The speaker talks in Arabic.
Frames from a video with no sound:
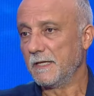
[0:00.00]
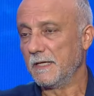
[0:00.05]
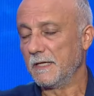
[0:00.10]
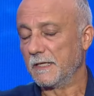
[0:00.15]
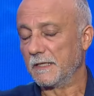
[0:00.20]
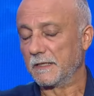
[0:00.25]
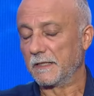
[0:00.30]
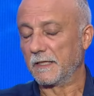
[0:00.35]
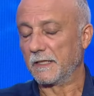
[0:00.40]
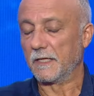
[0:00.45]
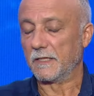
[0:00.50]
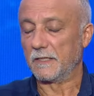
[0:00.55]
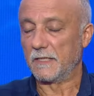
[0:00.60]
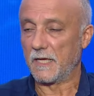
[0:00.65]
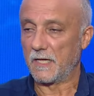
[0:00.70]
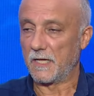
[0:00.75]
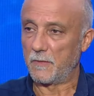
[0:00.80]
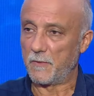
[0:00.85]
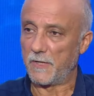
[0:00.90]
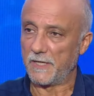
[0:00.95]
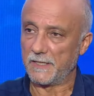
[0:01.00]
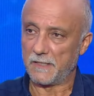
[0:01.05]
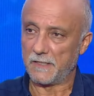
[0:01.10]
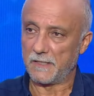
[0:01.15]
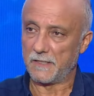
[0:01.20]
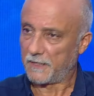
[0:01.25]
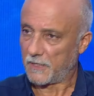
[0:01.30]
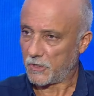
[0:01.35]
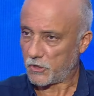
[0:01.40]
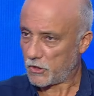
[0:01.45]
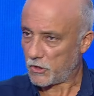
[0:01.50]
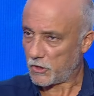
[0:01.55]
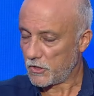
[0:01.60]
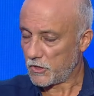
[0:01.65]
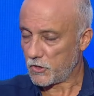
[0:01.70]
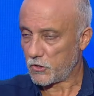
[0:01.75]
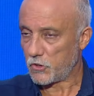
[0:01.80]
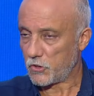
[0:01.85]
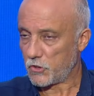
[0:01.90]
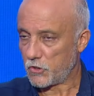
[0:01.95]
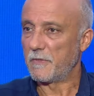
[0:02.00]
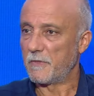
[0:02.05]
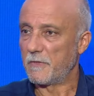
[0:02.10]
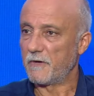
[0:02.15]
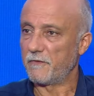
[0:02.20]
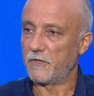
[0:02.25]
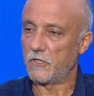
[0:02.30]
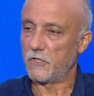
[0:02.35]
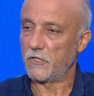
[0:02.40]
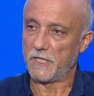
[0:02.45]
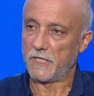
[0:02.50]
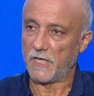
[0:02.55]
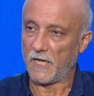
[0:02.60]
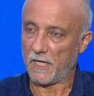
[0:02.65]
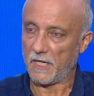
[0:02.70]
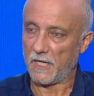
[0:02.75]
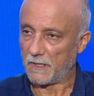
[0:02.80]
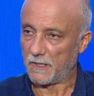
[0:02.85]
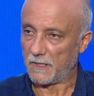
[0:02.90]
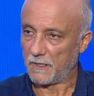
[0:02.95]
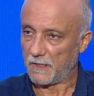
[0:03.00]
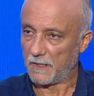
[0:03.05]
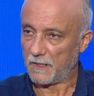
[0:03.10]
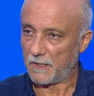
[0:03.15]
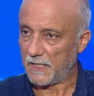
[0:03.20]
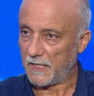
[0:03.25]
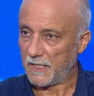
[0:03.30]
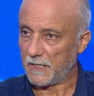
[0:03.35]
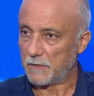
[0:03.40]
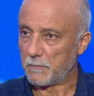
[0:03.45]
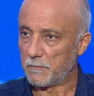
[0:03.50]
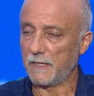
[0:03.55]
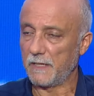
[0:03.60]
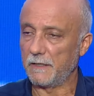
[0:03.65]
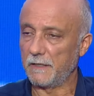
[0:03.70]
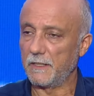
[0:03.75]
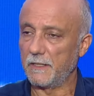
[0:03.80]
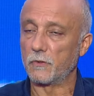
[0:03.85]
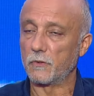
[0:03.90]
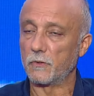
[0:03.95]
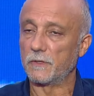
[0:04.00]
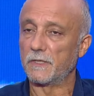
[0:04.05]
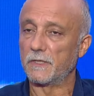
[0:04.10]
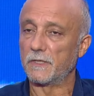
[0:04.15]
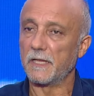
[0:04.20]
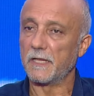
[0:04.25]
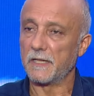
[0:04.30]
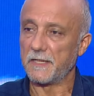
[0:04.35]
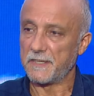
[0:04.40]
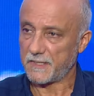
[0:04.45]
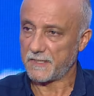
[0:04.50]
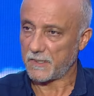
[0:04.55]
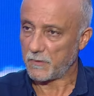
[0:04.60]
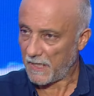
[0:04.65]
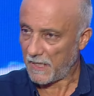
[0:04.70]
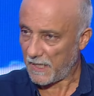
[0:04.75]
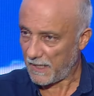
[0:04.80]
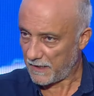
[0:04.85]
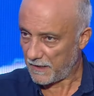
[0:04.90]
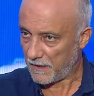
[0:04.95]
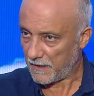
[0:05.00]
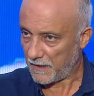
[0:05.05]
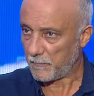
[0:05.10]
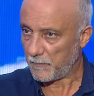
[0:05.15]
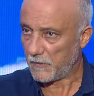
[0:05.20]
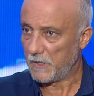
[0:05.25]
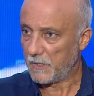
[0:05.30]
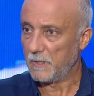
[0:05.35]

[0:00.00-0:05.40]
ان كان دهر البيضاء ترشيش ما في شيء الحمد لله اكيد ما رح ناخذ اي ريسك بالعالم